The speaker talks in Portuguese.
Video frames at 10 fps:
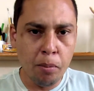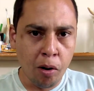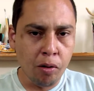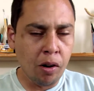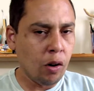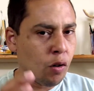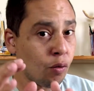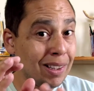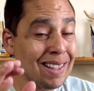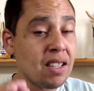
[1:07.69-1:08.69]
Bom, eu
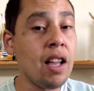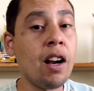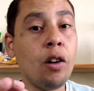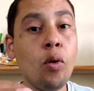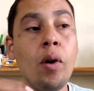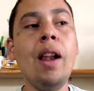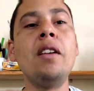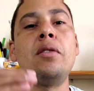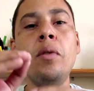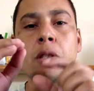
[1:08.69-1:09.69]
vou estar destacando com
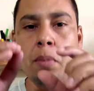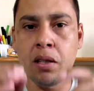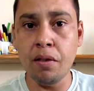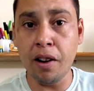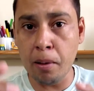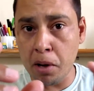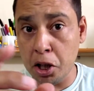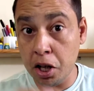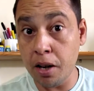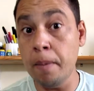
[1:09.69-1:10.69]
relação
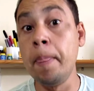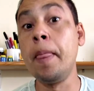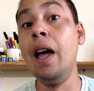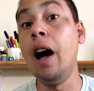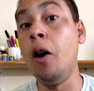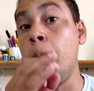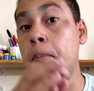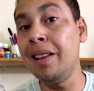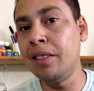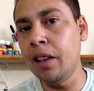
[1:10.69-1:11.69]
especificamente aí ao
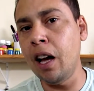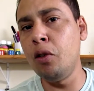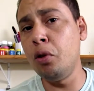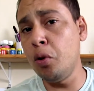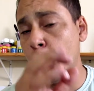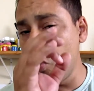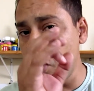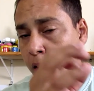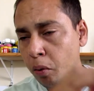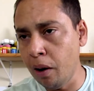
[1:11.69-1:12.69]
Pentágono que
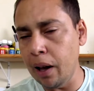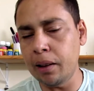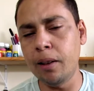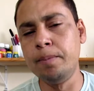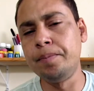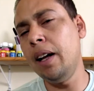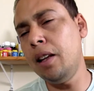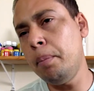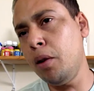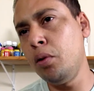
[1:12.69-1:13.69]
ocorreu lá, tá?
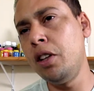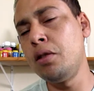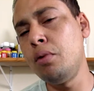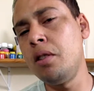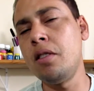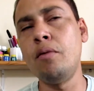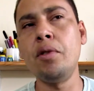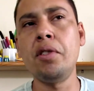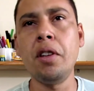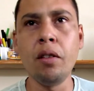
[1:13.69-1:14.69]
Até para contextualizar
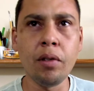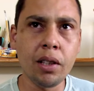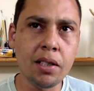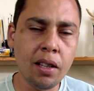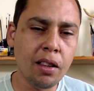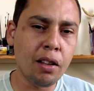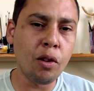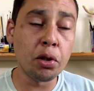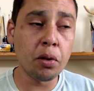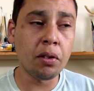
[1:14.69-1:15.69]
você, eu vou estar
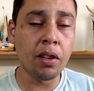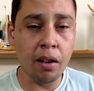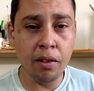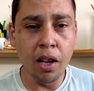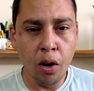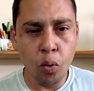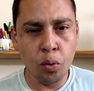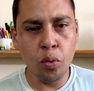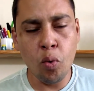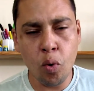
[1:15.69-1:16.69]
citando onde que eu estava
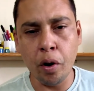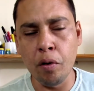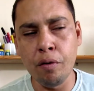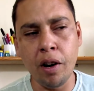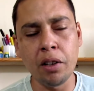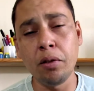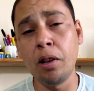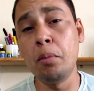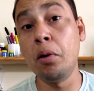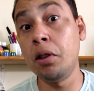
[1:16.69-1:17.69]
quando ocorreu o fato.
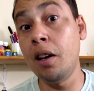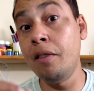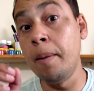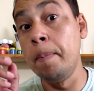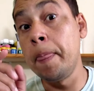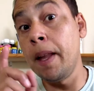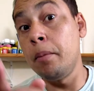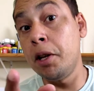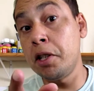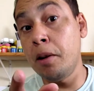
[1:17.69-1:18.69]
Eu lembro que eu estava
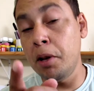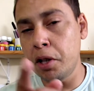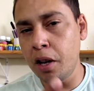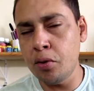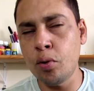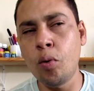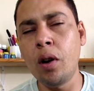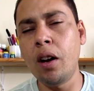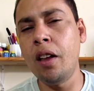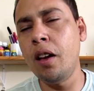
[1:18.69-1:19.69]
praticamente na
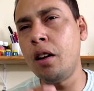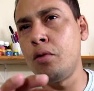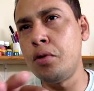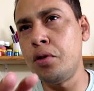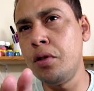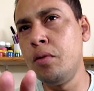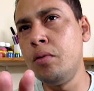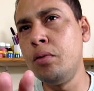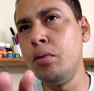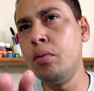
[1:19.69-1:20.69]
escola, né? Era no
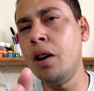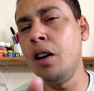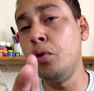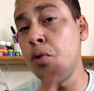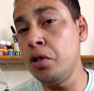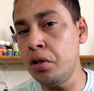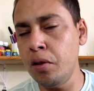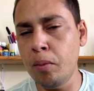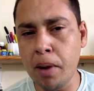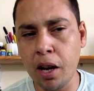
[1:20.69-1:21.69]
segundo ano do
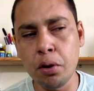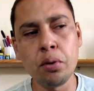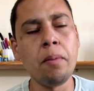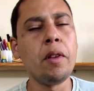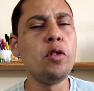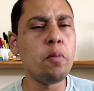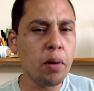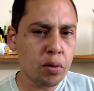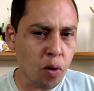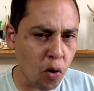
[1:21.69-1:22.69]
ensino médio e o
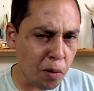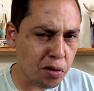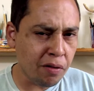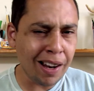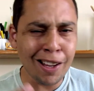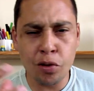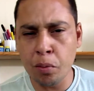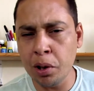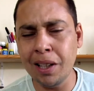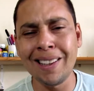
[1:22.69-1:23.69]
pessoal começou a falar
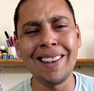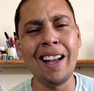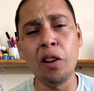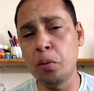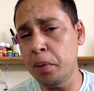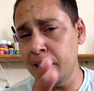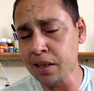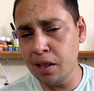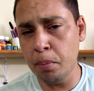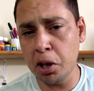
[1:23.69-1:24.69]
sobre o atentado.
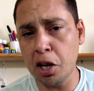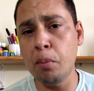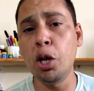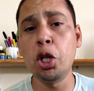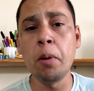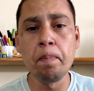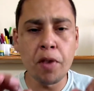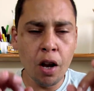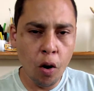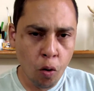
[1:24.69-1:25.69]
Parecia praticamente
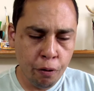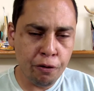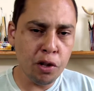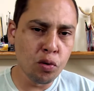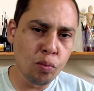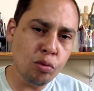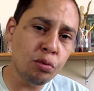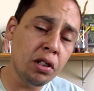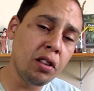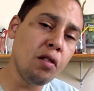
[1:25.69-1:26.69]
o fim do
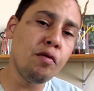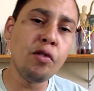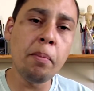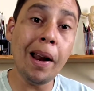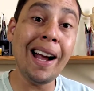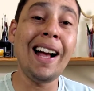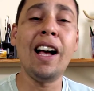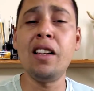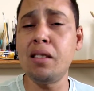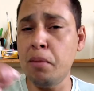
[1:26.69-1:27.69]
mundo. Então eu fui para
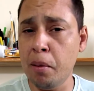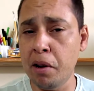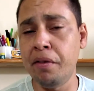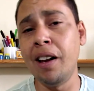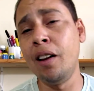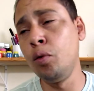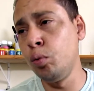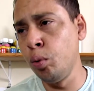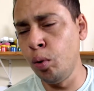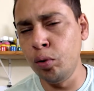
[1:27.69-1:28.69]
casa, minha mãe
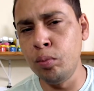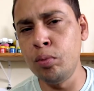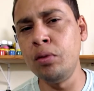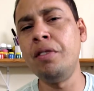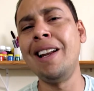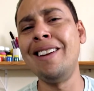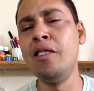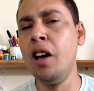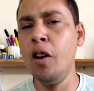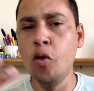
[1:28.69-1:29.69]
falando, todo mundo
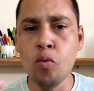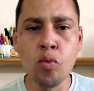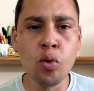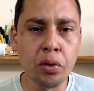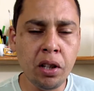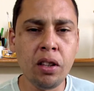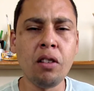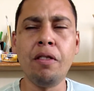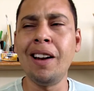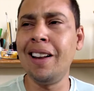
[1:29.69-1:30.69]
falando, o mundo
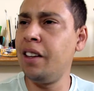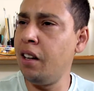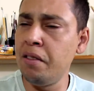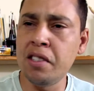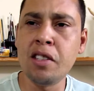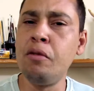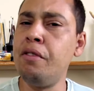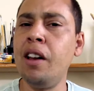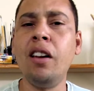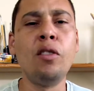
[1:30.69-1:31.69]
inteiro falando, a televisão
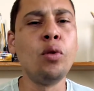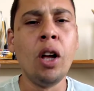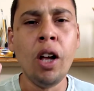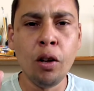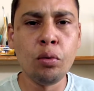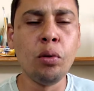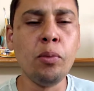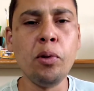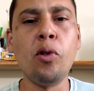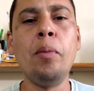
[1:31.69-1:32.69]
falando, todo
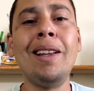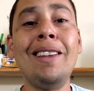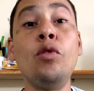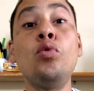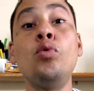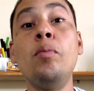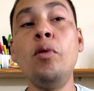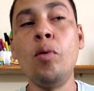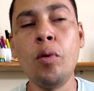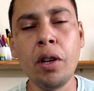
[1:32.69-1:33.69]
mundo comentando
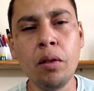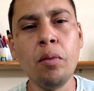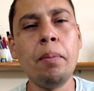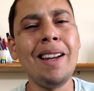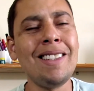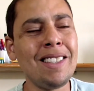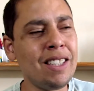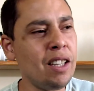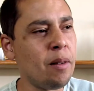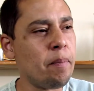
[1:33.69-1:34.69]
sobre o ocorrido.
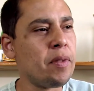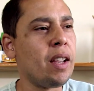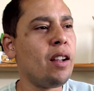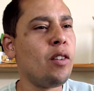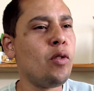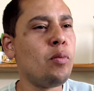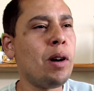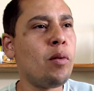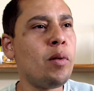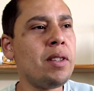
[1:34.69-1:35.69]
Parecia
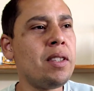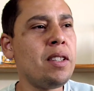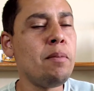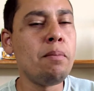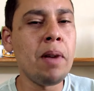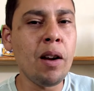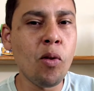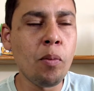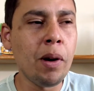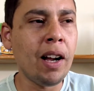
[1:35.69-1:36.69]
uma coisa assim bem
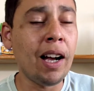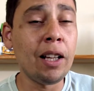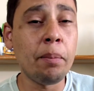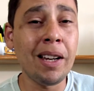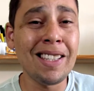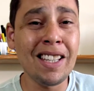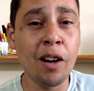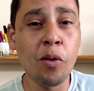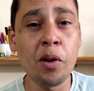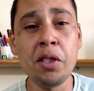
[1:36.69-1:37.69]
complicada,
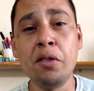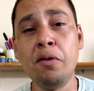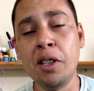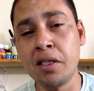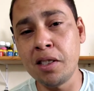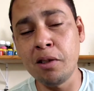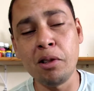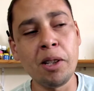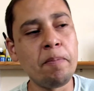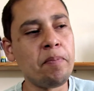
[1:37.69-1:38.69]
parecia coisa de ficção,
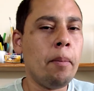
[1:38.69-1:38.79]
né?